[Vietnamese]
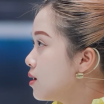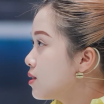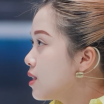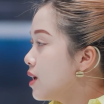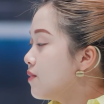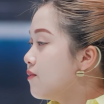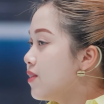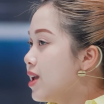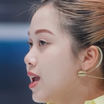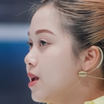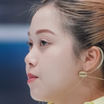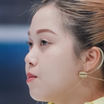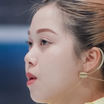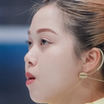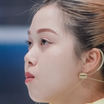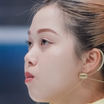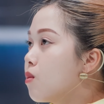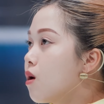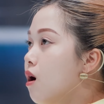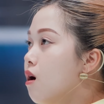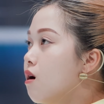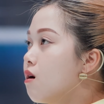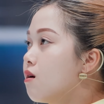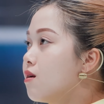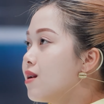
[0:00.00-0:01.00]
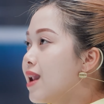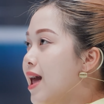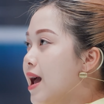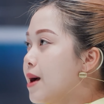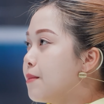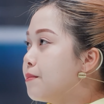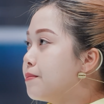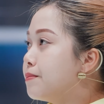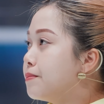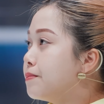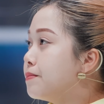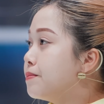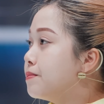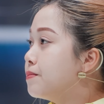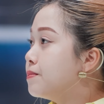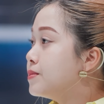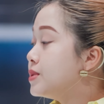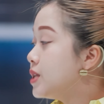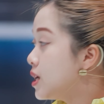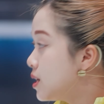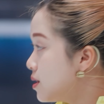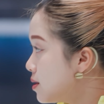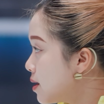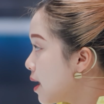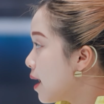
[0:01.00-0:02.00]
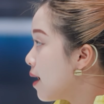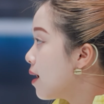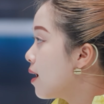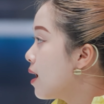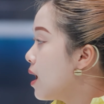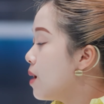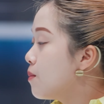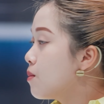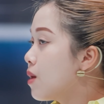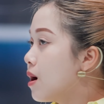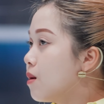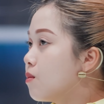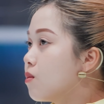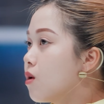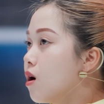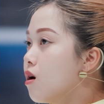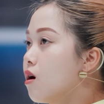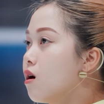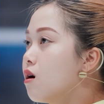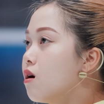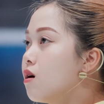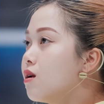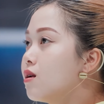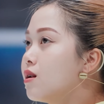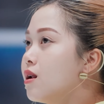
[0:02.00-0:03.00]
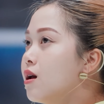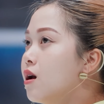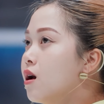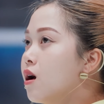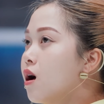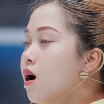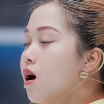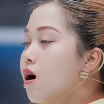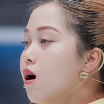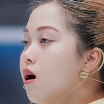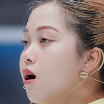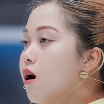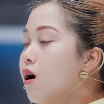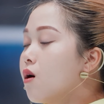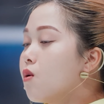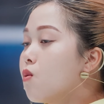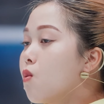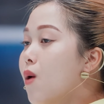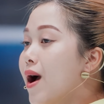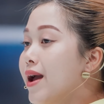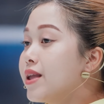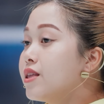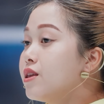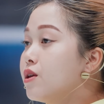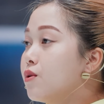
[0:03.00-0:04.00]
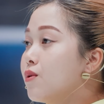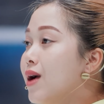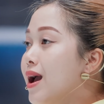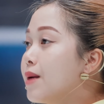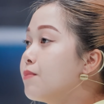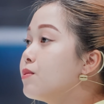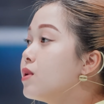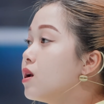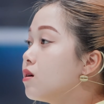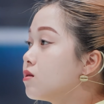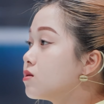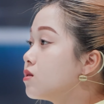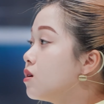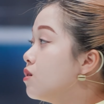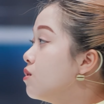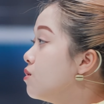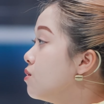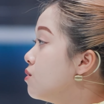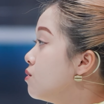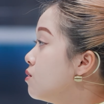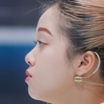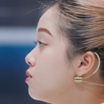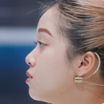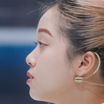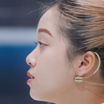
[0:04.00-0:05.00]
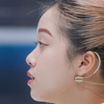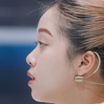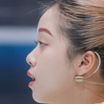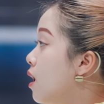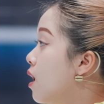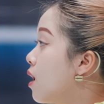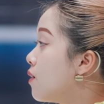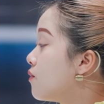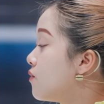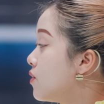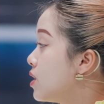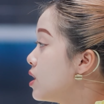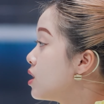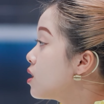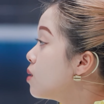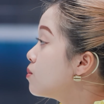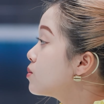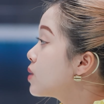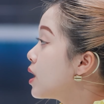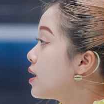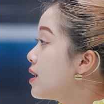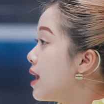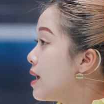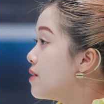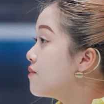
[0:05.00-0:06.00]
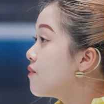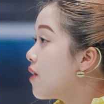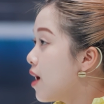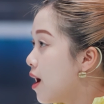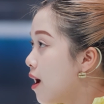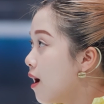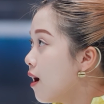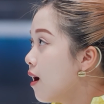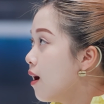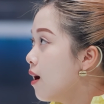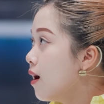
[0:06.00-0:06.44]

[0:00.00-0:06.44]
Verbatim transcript: tại vì em không có làm chính nè em không có uh, quá nhiều áp lực từ uh, phía công ty đẩy về